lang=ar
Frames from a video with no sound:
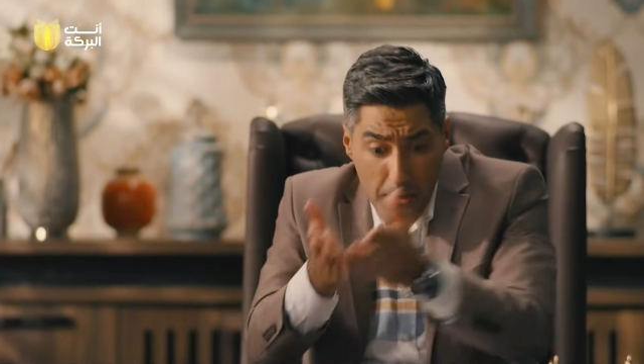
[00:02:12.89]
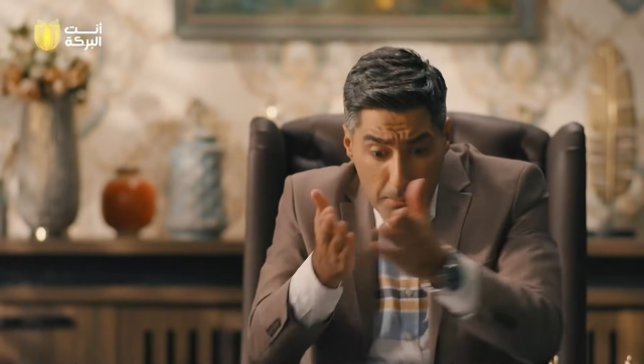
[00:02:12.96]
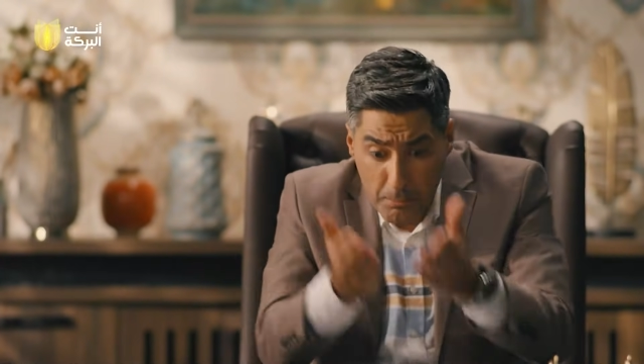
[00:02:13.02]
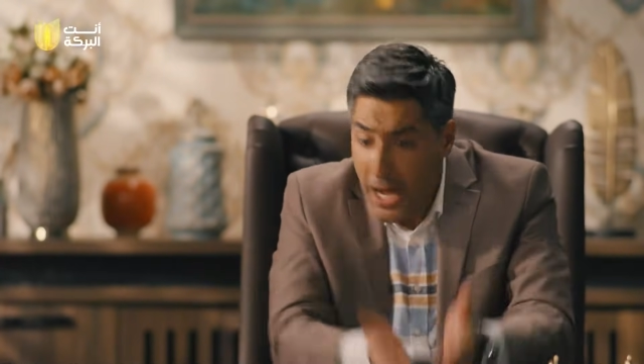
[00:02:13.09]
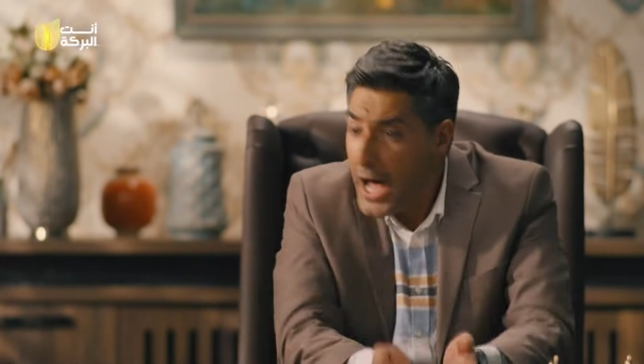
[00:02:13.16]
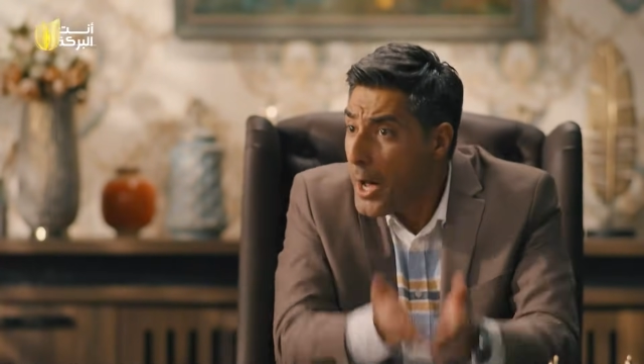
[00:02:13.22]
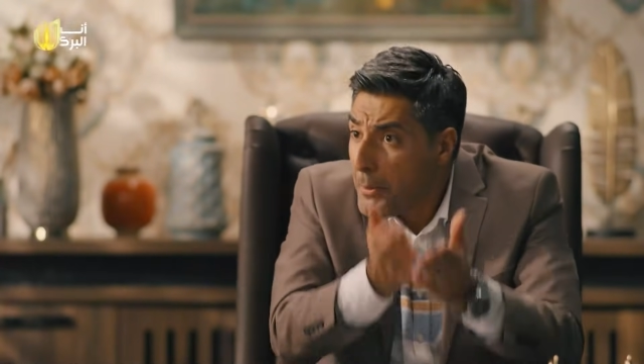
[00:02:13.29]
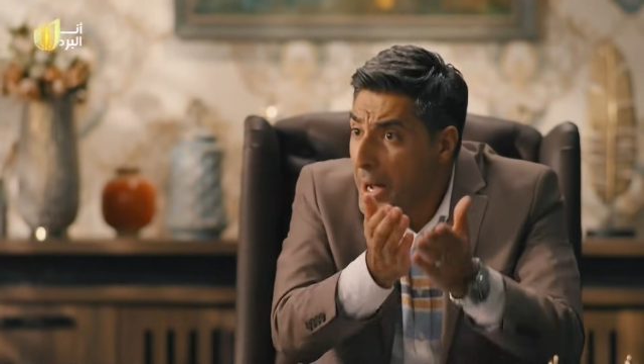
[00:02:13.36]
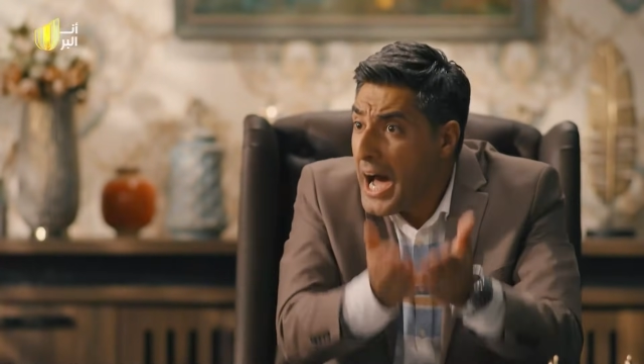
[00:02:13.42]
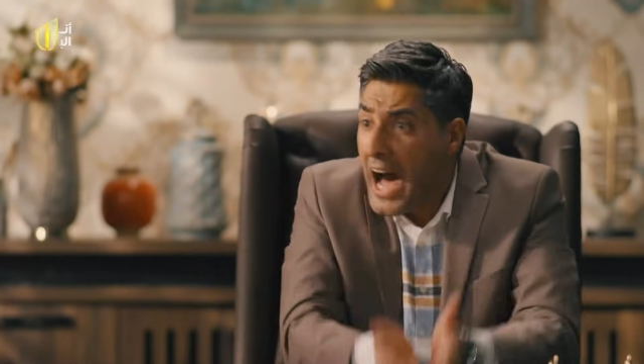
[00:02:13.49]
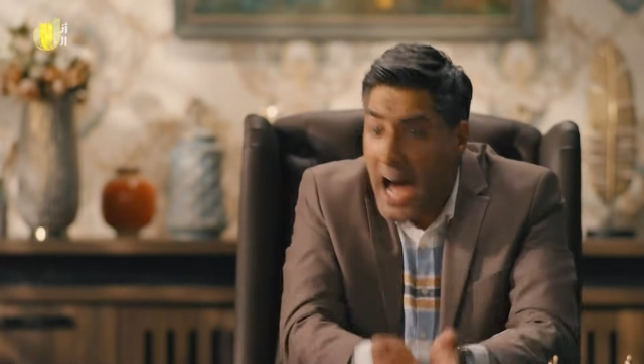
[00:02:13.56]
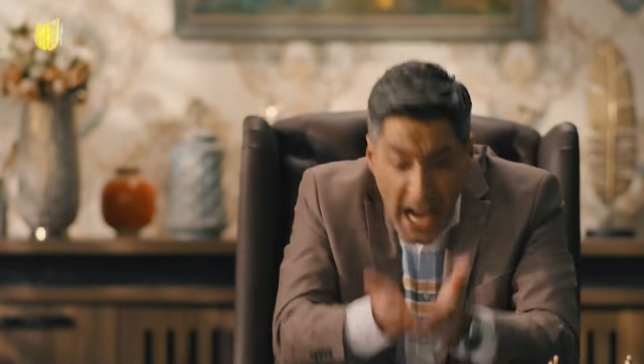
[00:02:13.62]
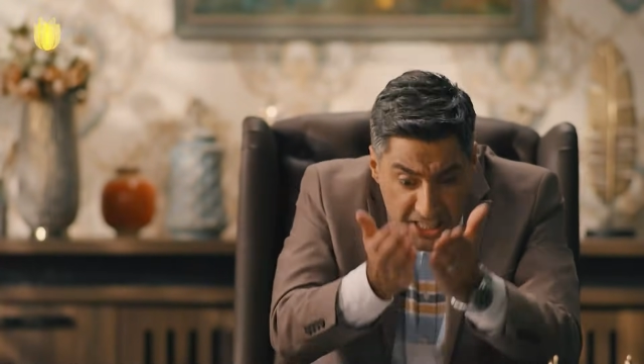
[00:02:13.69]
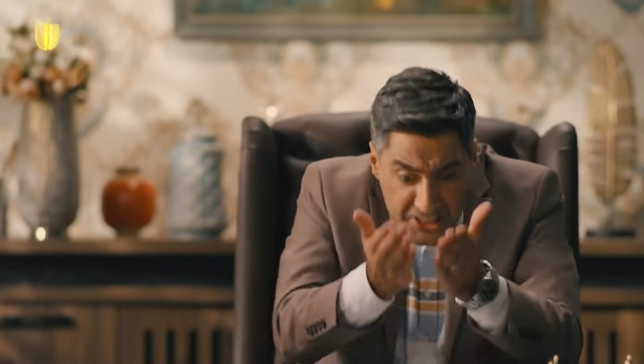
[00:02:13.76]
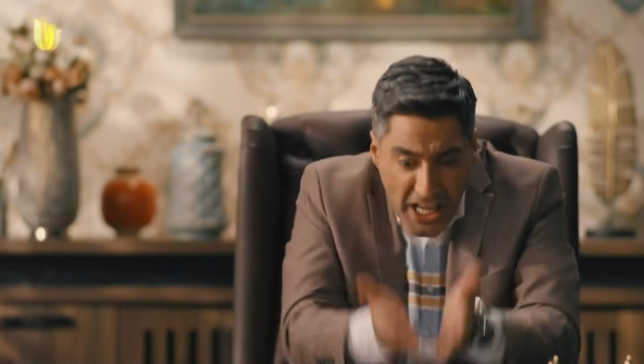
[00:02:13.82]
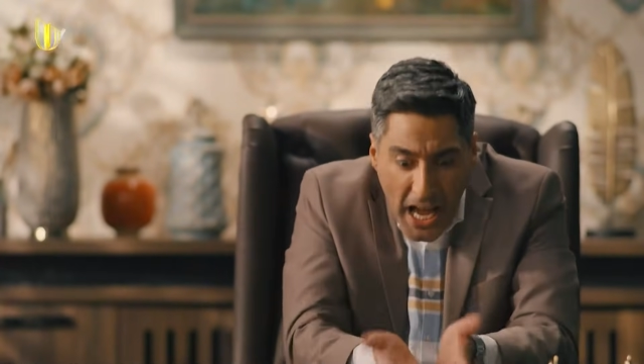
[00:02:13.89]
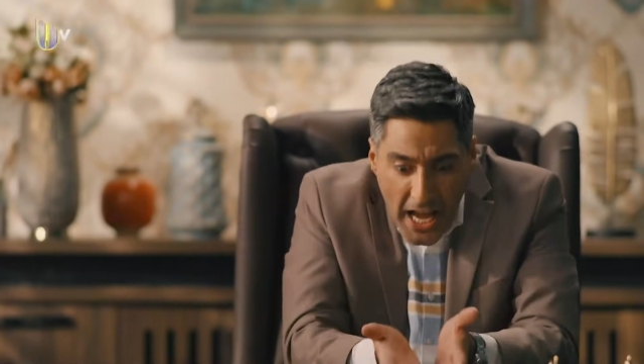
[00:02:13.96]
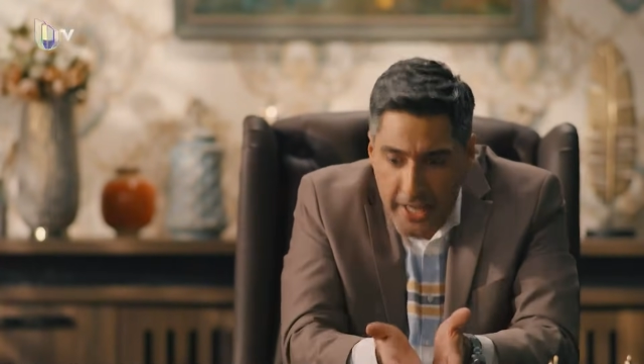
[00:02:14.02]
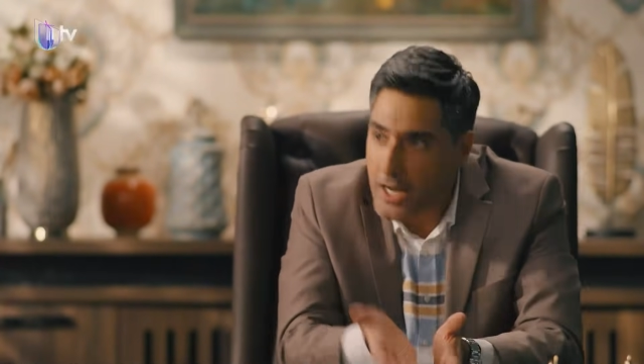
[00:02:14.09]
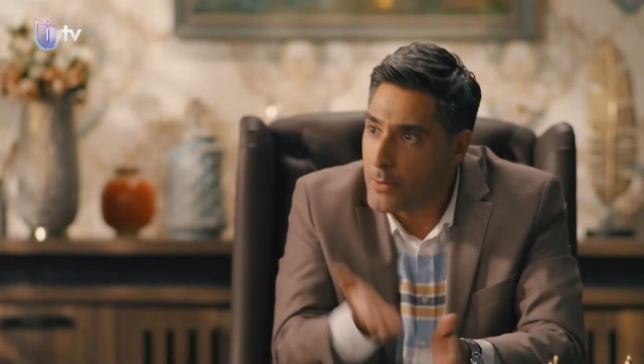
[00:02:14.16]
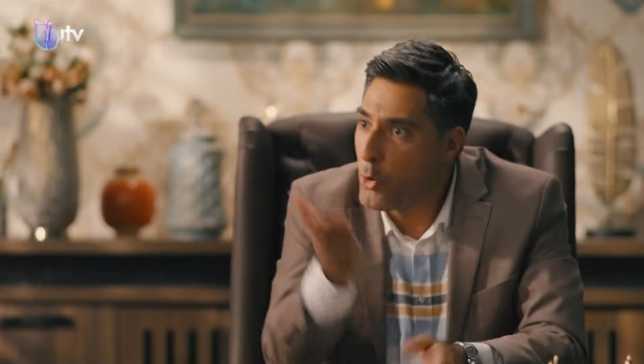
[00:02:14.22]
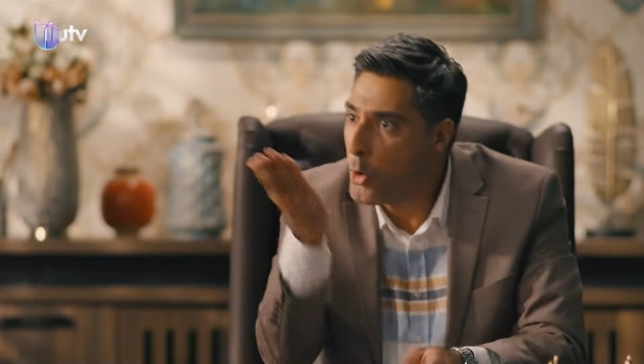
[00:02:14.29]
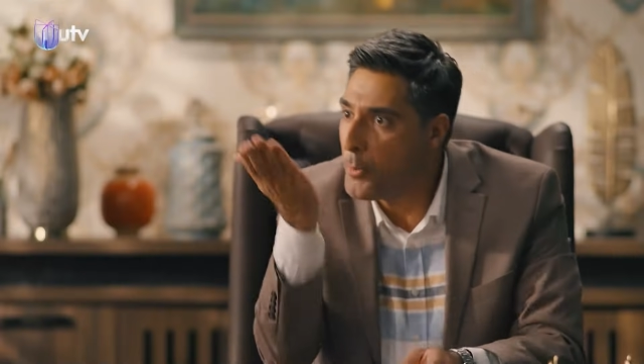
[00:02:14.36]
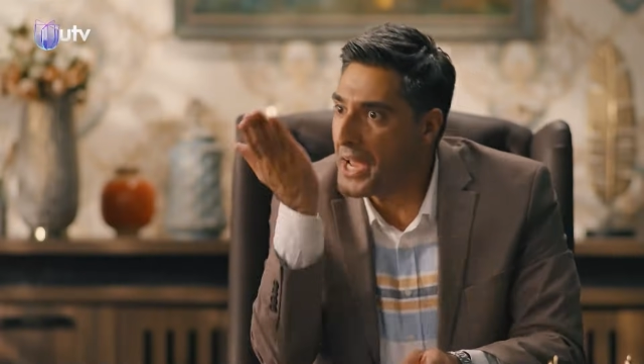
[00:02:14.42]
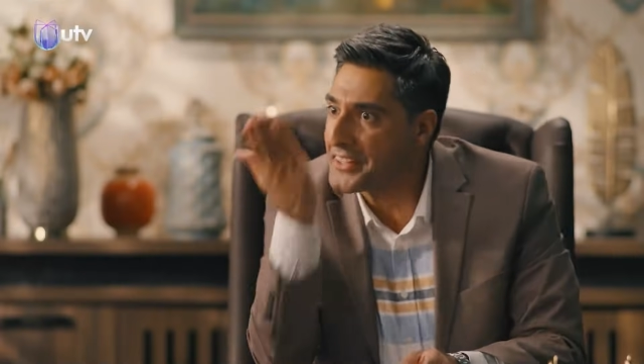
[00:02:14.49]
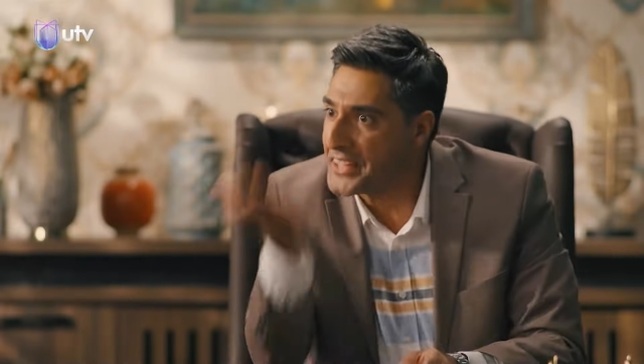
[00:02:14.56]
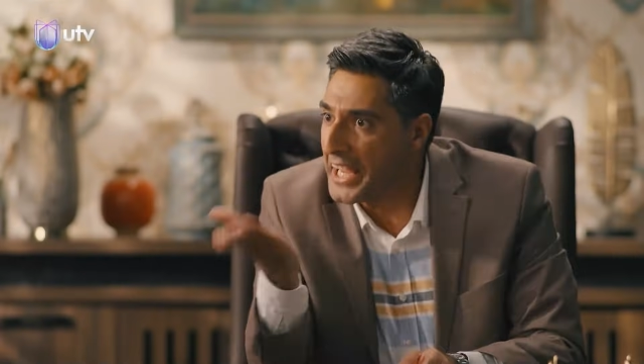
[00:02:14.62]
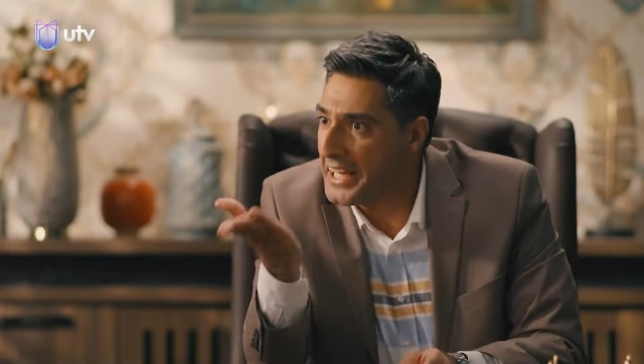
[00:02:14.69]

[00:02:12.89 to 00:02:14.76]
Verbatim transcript: بابا هاي دائره مو بيت